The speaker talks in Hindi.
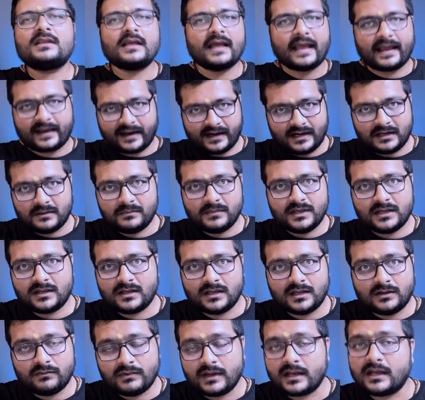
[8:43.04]
एकेडमी
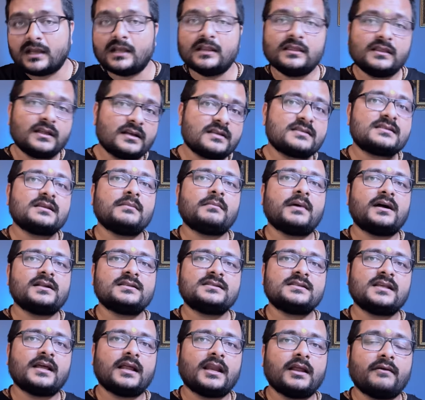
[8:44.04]
की वे किन्नर समाज
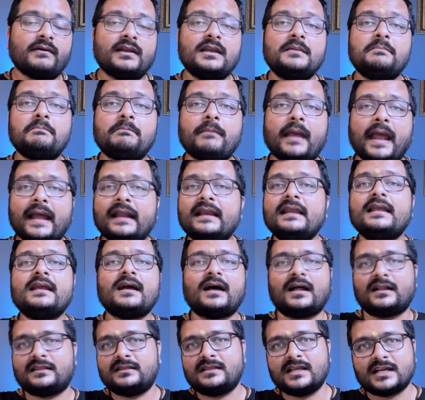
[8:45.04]
से आने वाली पहली
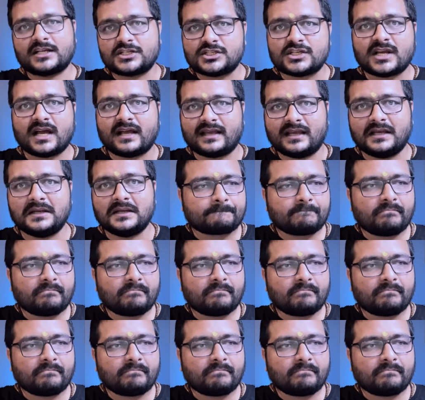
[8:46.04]
अध्यक्षा है